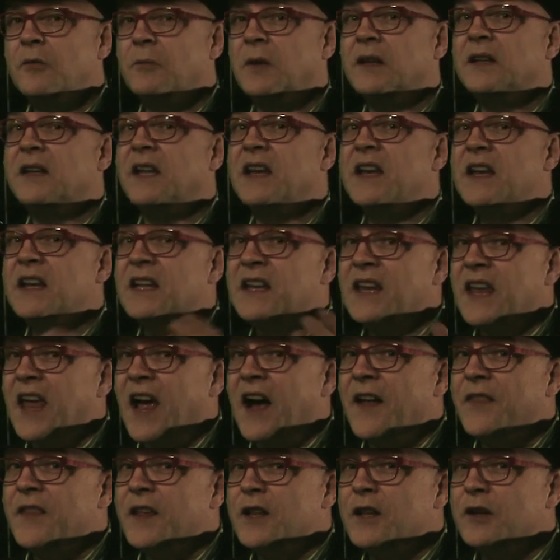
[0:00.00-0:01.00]
Man trinkt
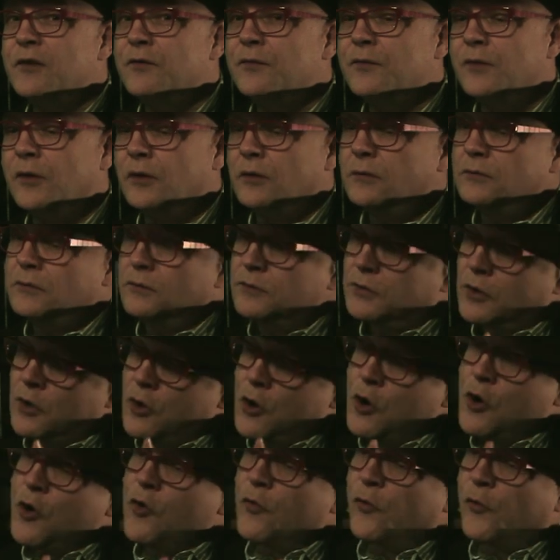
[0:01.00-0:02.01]
gerne davon und
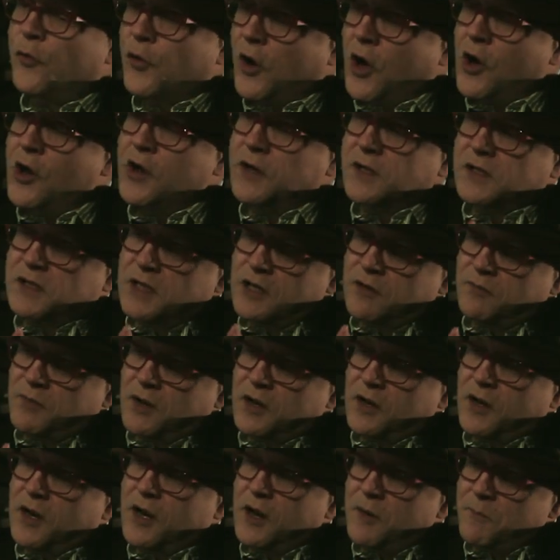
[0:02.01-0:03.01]
freut sich,
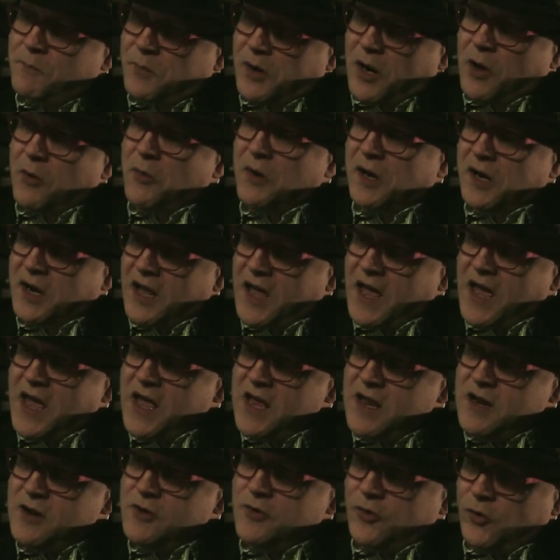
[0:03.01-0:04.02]
wenn eine
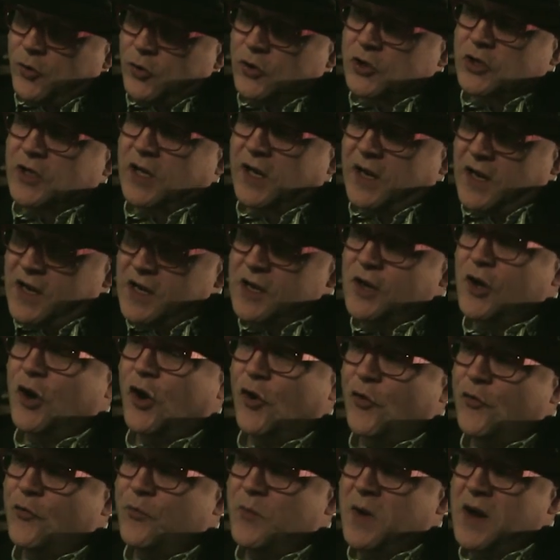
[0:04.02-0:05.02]
Brauerei in Österreich
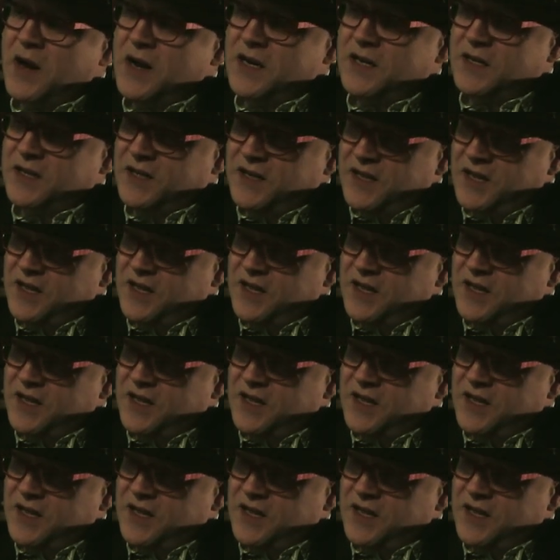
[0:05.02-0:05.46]
aufmacht,